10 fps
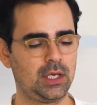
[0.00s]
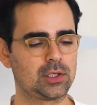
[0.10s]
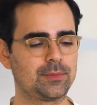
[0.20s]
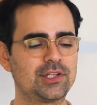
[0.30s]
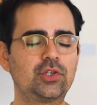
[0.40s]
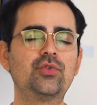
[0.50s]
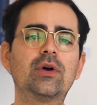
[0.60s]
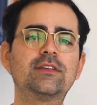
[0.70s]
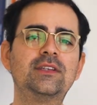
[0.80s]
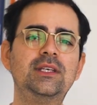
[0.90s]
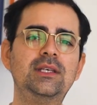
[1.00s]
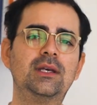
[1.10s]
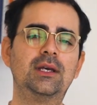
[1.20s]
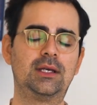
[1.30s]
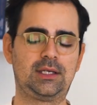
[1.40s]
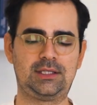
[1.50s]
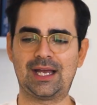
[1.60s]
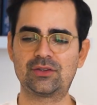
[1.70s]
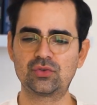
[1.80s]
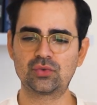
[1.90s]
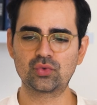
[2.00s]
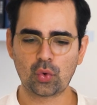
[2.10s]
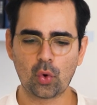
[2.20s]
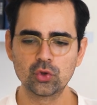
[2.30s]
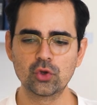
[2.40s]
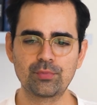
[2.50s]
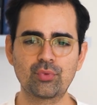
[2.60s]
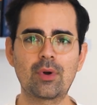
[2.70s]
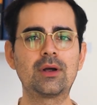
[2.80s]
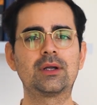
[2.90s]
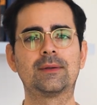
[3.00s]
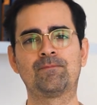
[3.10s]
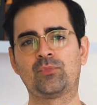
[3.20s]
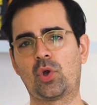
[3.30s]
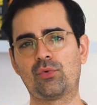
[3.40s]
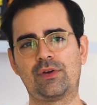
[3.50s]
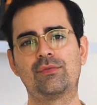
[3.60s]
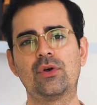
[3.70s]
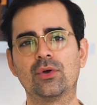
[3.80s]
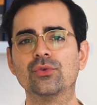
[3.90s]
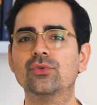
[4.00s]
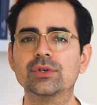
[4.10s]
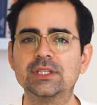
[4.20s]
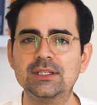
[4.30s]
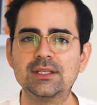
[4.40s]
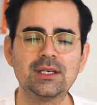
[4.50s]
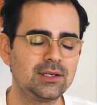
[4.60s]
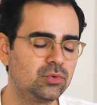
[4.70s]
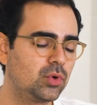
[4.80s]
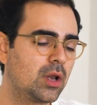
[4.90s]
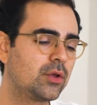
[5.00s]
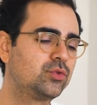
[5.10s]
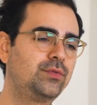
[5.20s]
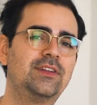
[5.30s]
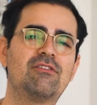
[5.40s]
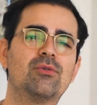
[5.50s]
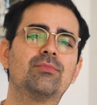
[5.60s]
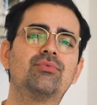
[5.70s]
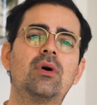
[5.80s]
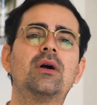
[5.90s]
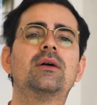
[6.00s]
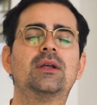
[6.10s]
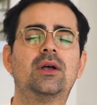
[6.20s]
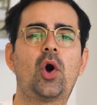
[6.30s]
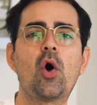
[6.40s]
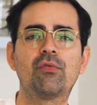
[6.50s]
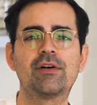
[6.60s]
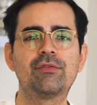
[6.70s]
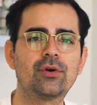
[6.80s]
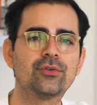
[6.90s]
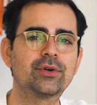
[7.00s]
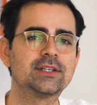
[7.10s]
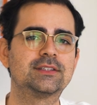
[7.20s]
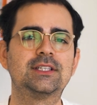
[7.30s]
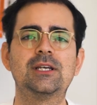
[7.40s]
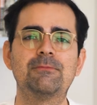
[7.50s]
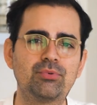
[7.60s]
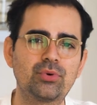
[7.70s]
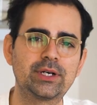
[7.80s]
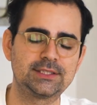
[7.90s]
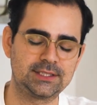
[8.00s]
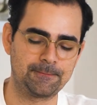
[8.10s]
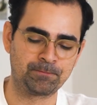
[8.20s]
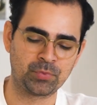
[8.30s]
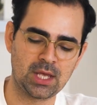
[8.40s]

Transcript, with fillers: Comme ça, tu vois s'il y a trop de points en faveur de quitter ou alors suffisamment de points en faveur de rester pour rester.